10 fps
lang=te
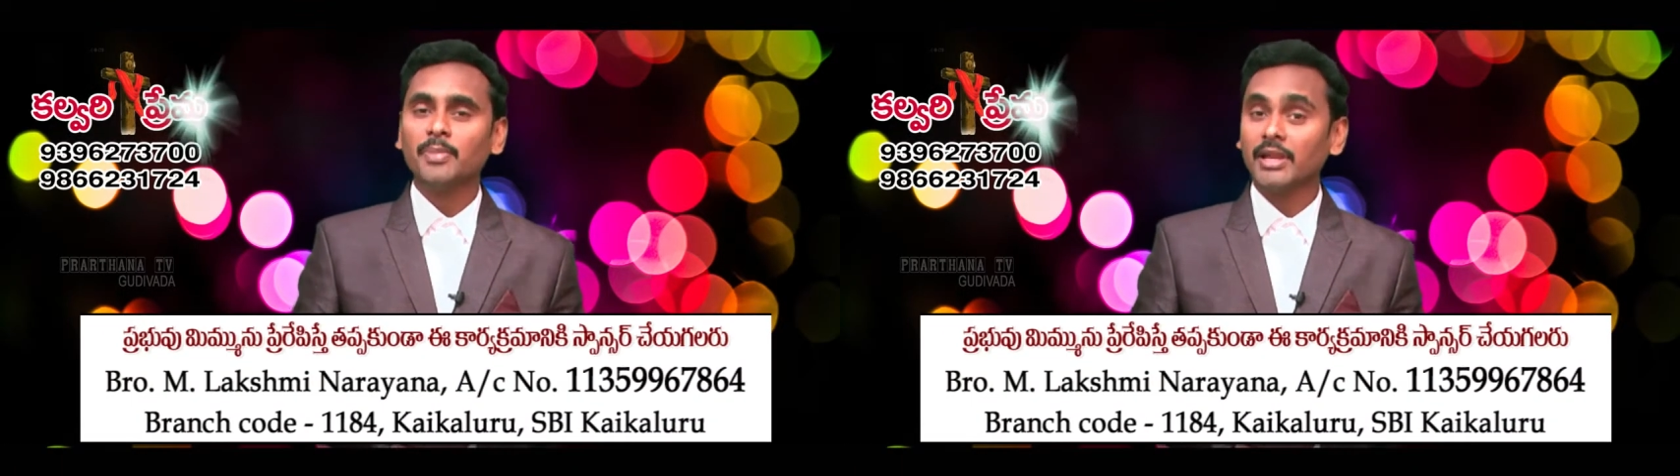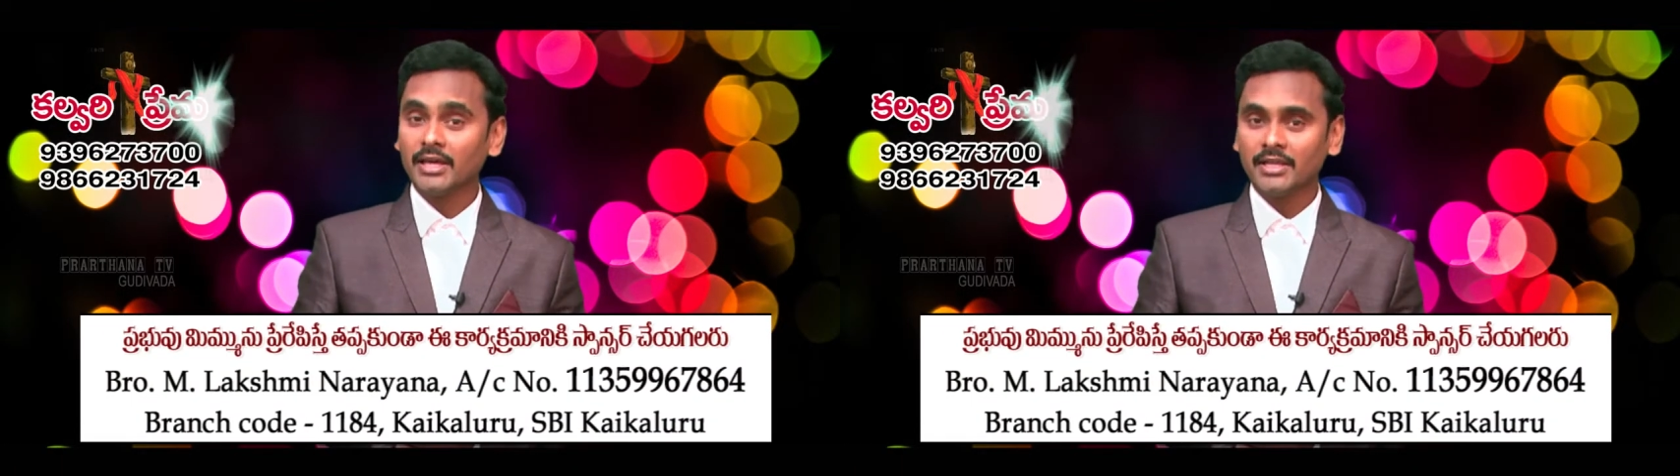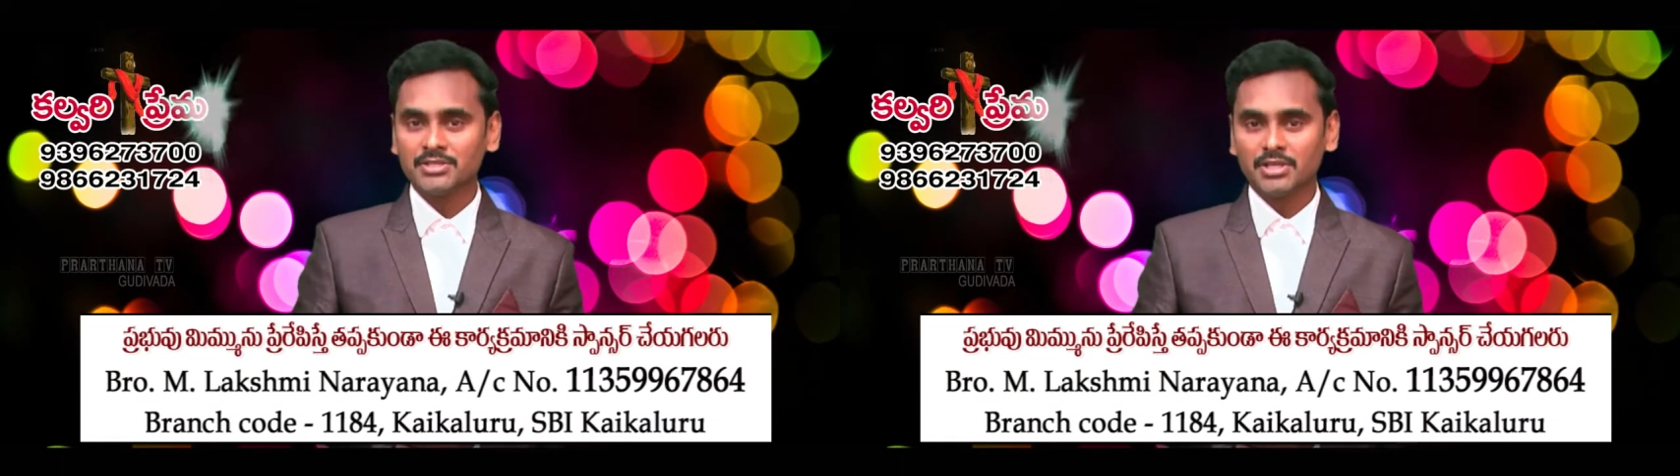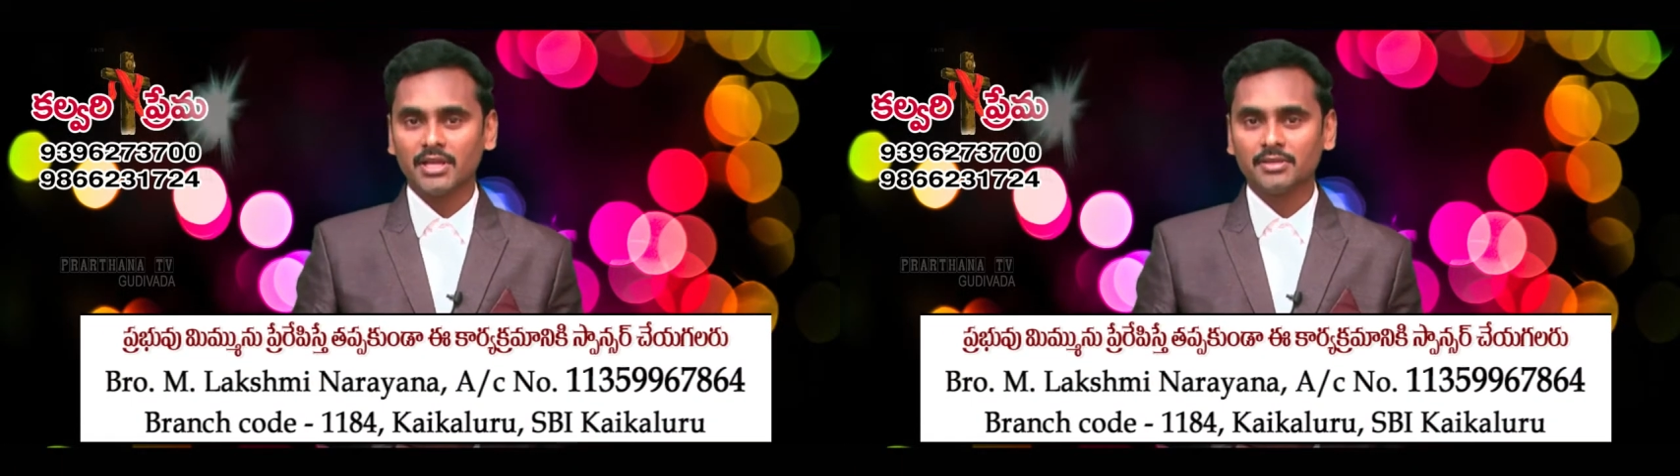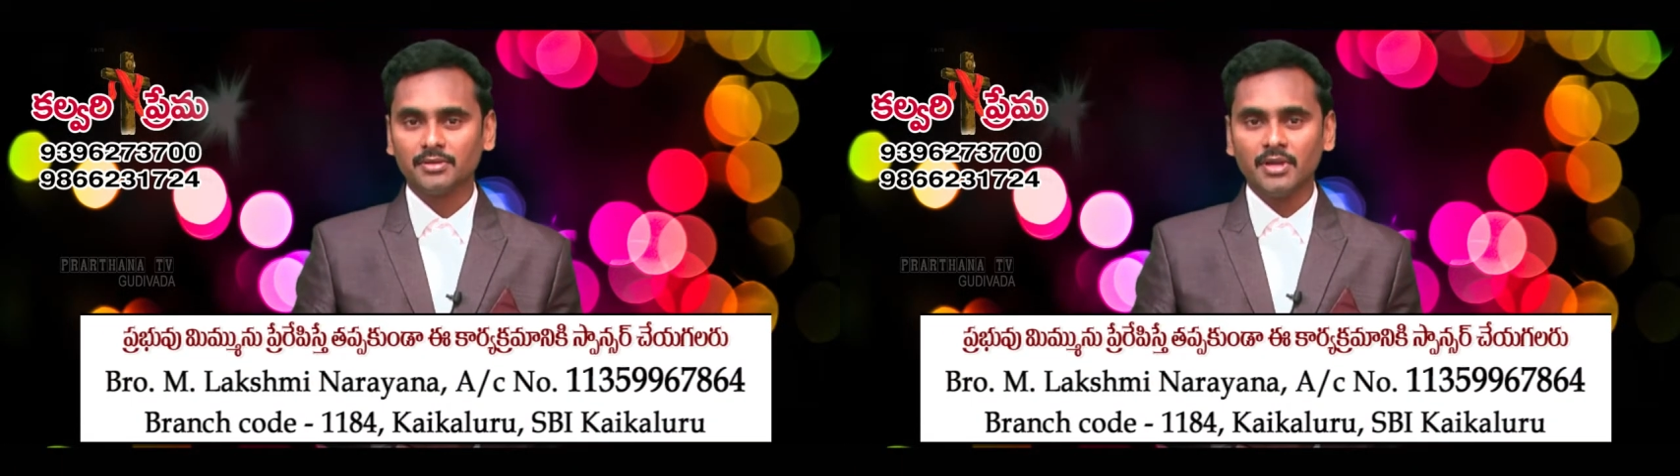
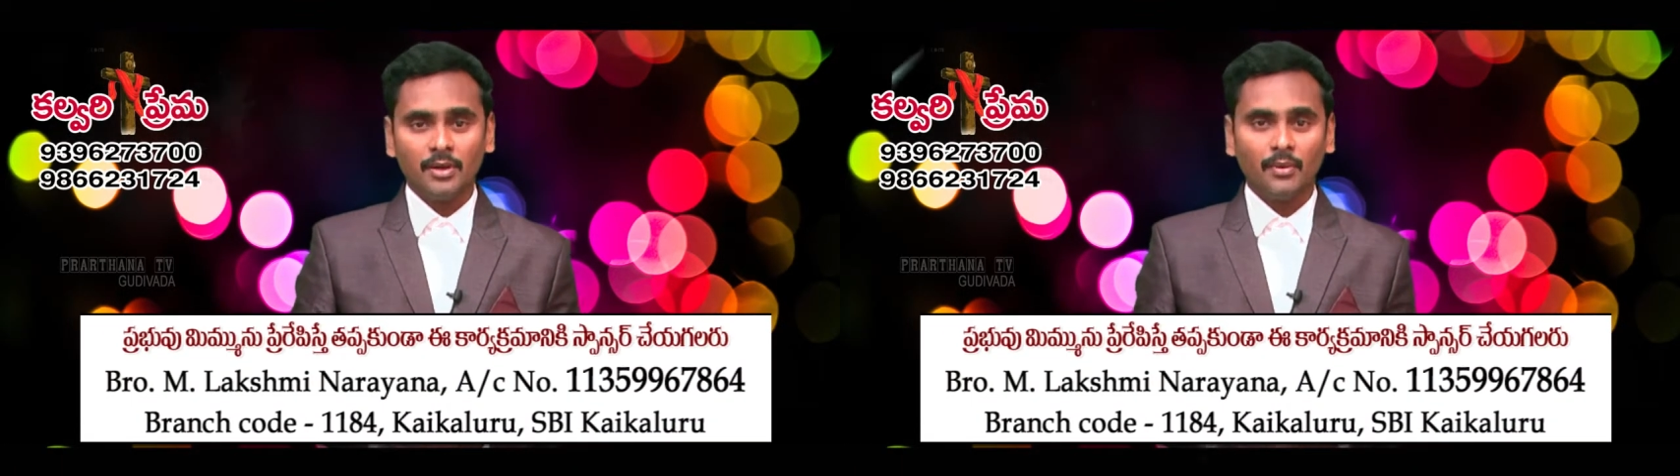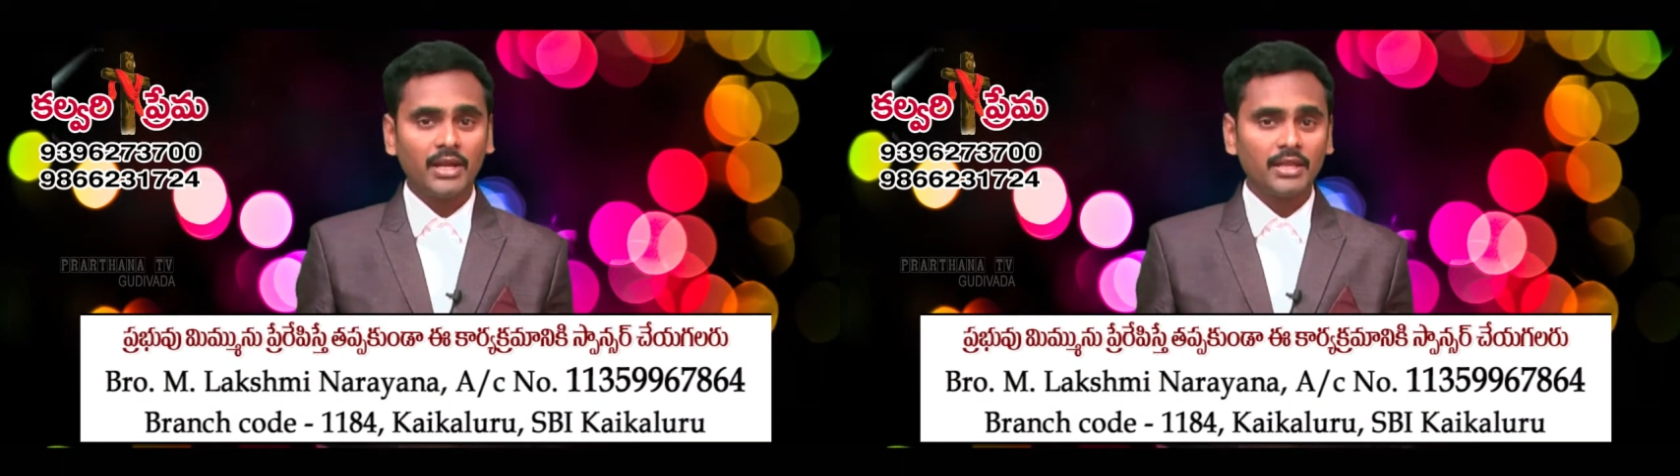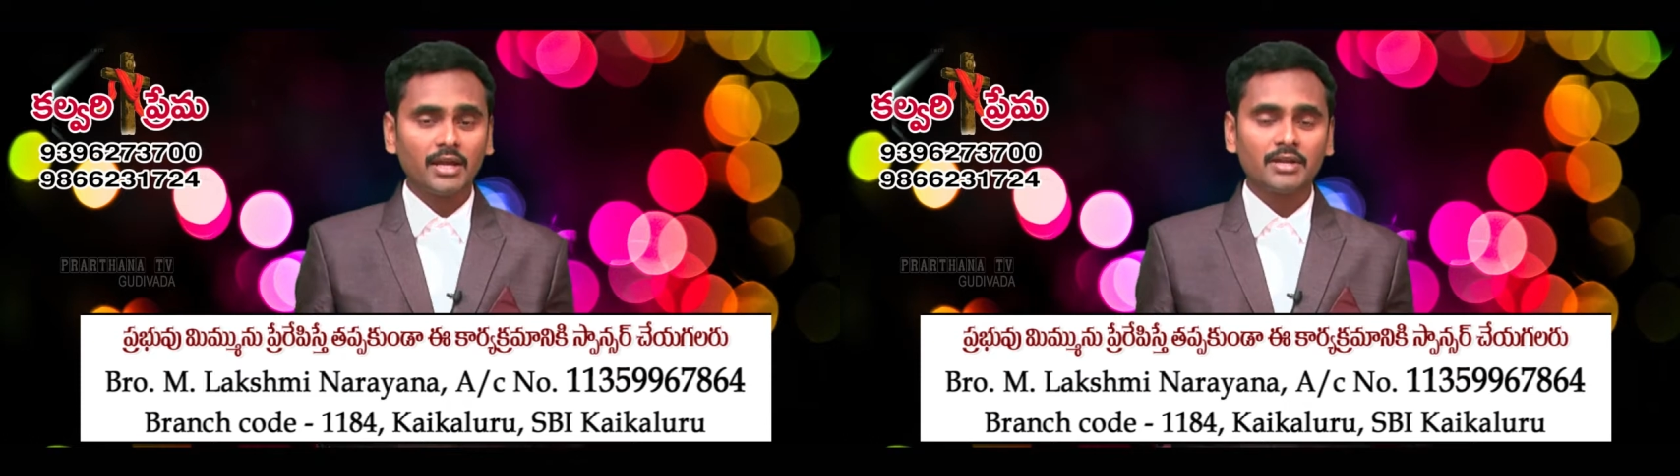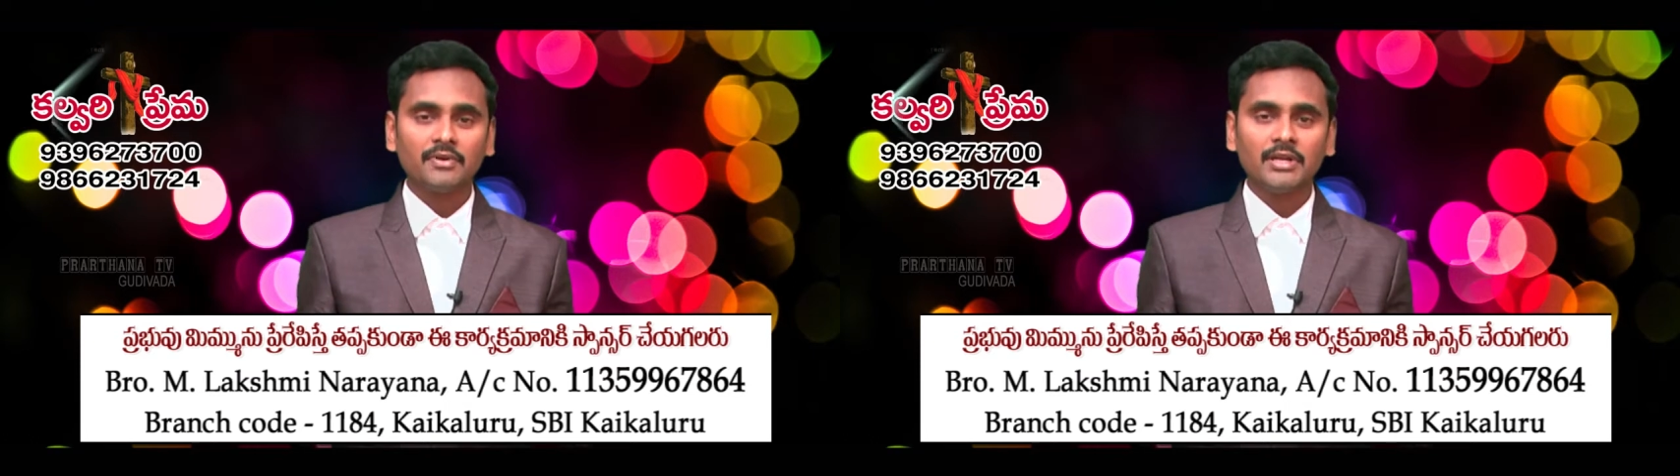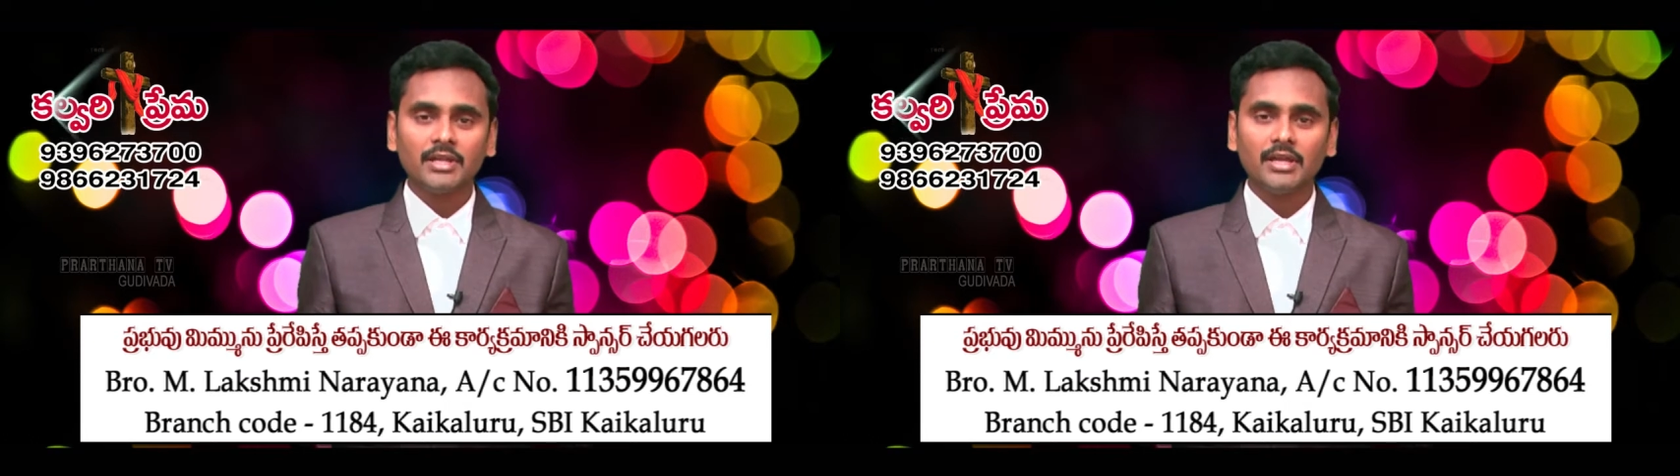పరిహరించలేదు వాటికి
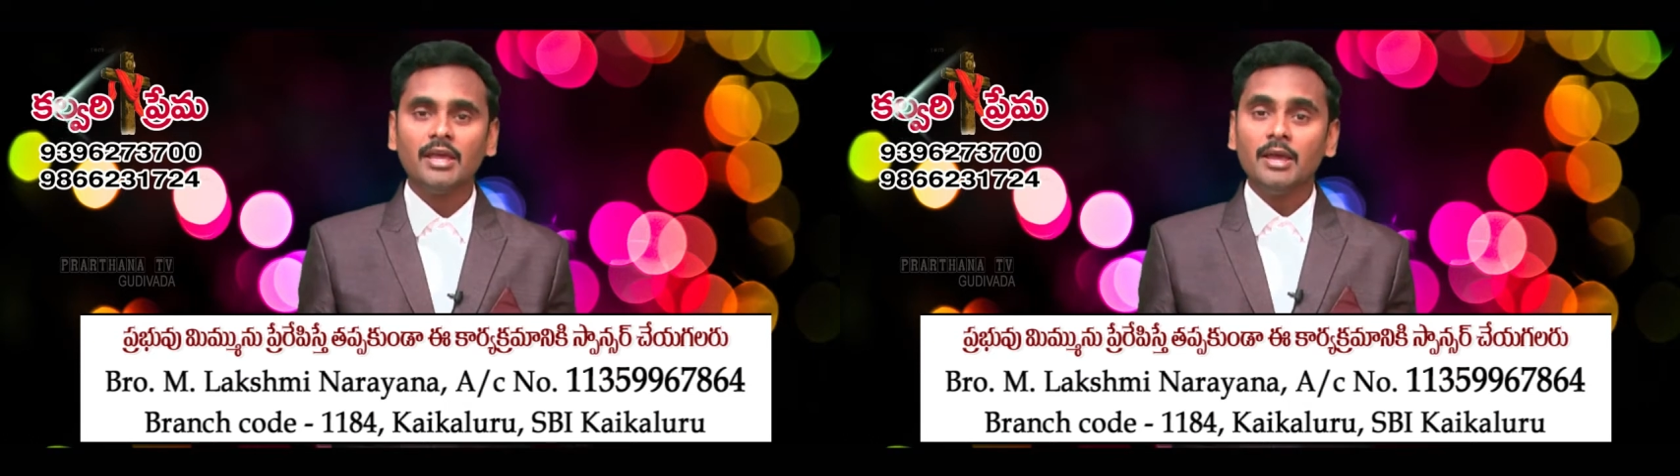అటువంటి